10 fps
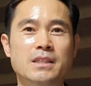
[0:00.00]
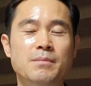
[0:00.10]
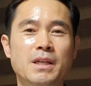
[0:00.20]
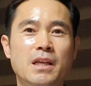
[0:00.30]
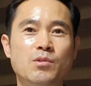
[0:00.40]

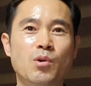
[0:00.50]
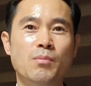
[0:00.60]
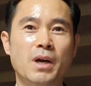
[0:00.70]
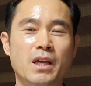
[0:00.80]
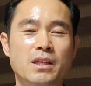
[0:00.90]
하지만
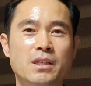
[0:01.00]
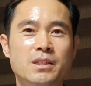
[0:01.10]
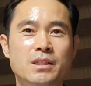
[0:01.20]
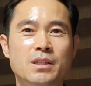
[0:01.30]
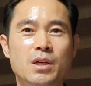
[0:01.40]
네트워크
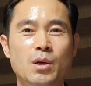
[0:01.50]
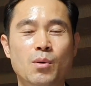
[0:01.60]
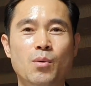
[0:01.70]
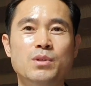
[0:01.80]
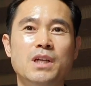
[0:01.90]
마케팅은
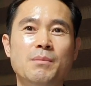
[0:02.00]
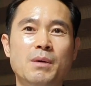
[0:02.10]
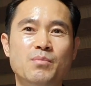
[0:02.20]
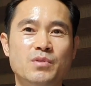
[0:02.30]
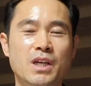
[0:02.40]

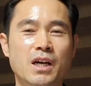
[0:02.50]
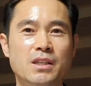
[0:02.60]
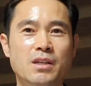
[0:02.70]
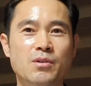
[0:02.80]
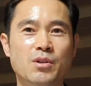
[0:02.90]
혼자만 부자가
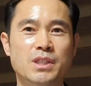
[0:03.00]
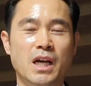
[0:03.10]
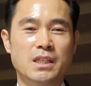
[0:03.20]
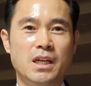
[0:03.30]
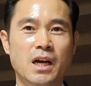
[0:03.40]
되는 것이
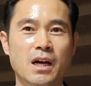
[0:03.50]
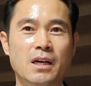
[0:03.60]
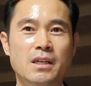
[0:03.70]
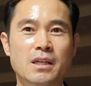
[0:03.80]
아니라